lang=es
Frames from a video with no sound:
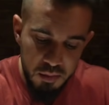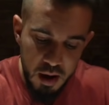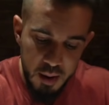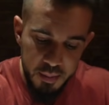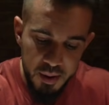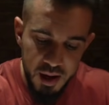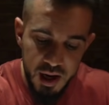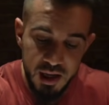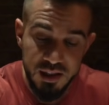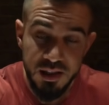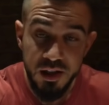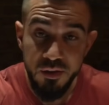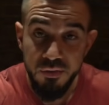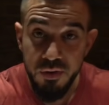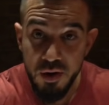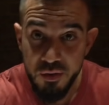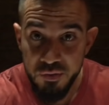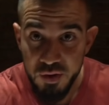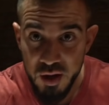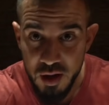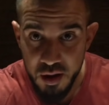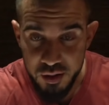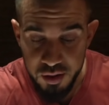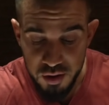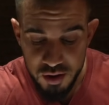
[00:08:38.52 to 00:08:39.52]
Voy a pillar las
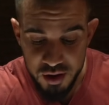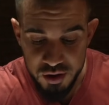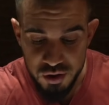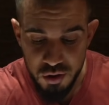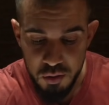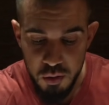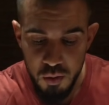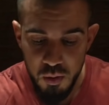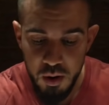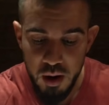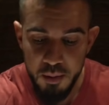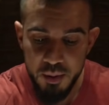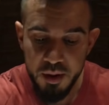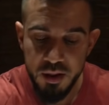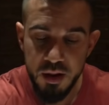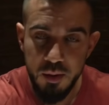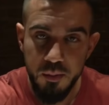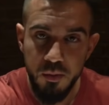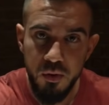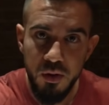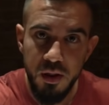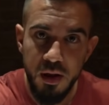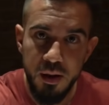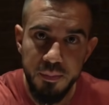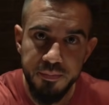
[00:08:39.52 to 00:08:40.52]
esferificaciones como buenamente
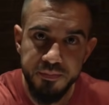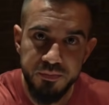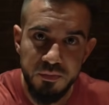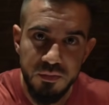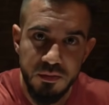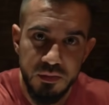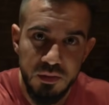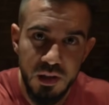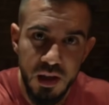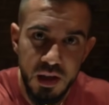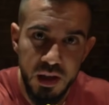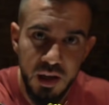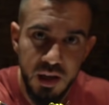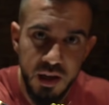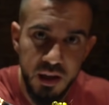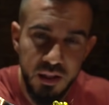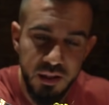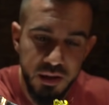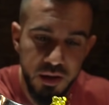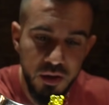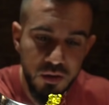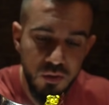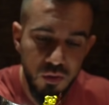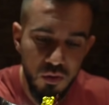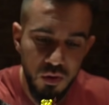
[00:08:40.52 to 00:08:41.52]
pueda. Aquí
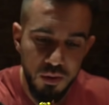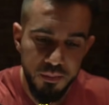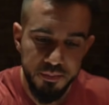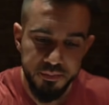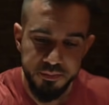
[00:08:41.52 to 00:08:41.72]
anda.